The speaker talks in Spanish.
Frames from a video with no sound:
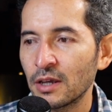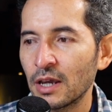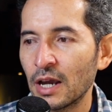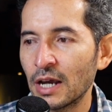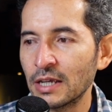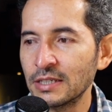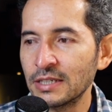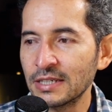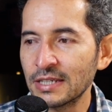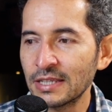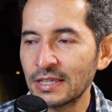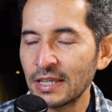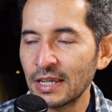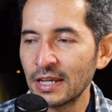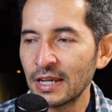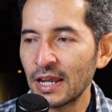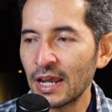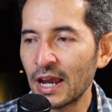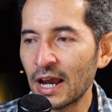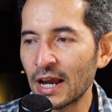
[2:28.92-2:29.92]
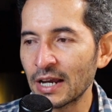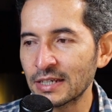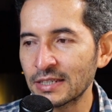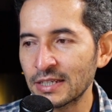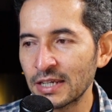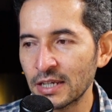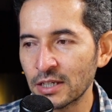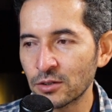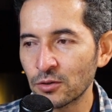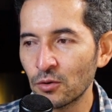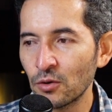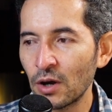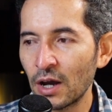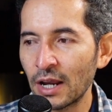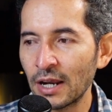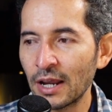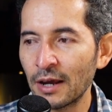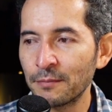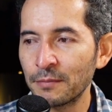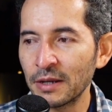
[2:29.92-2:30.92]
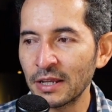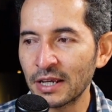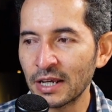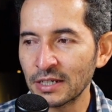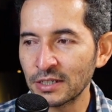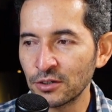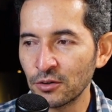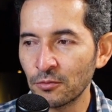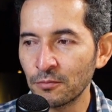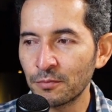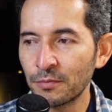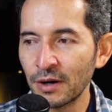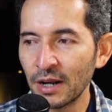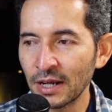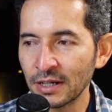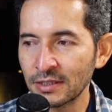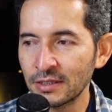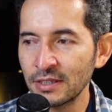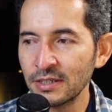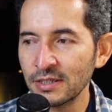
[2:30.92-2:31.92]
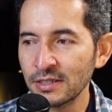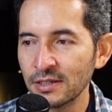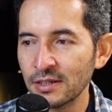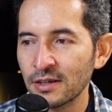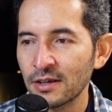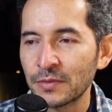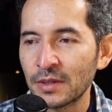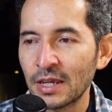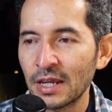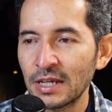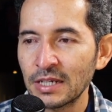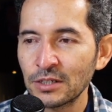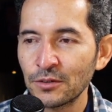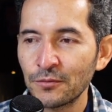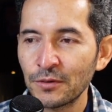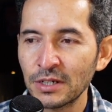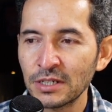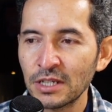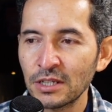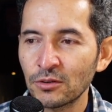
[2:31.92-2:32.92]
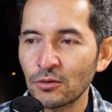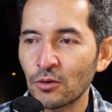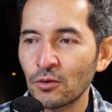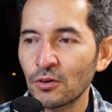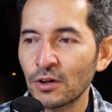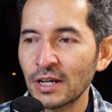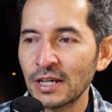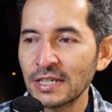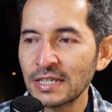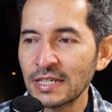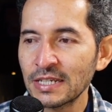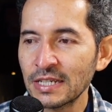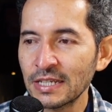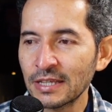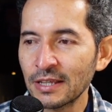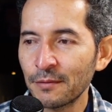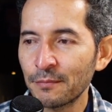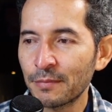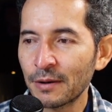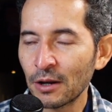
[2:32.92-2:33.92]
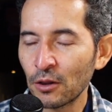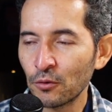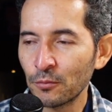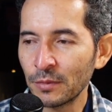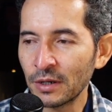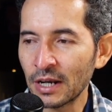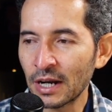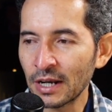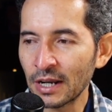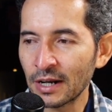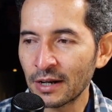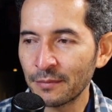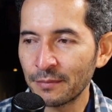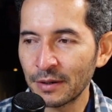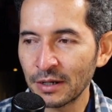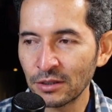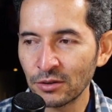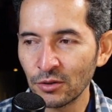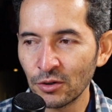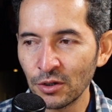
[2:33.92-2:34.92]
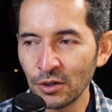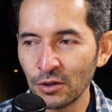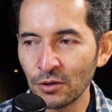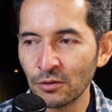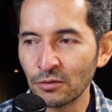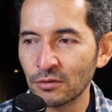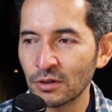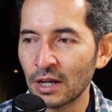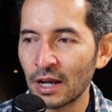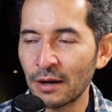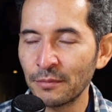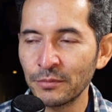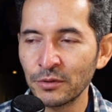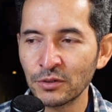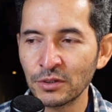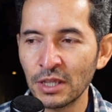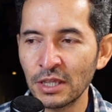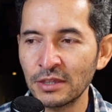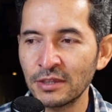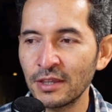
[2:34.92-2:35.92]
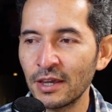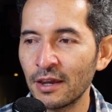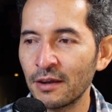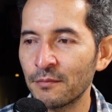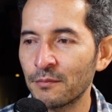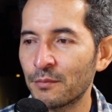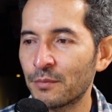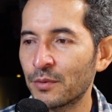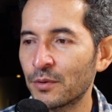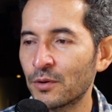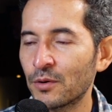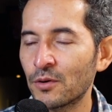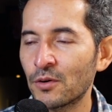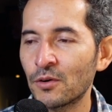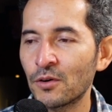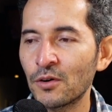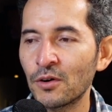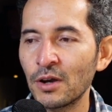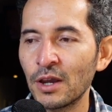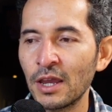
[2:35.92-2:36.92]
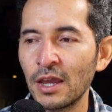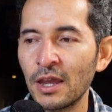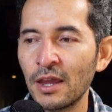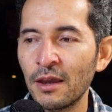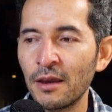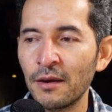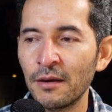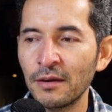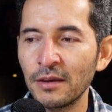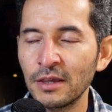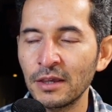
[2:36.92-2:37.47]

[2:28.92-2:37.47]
Allí se tiene acceso a la aplicación Practice, que les ofrece todo lo que necesitan para dominar el repertorio, cambios de tempo, e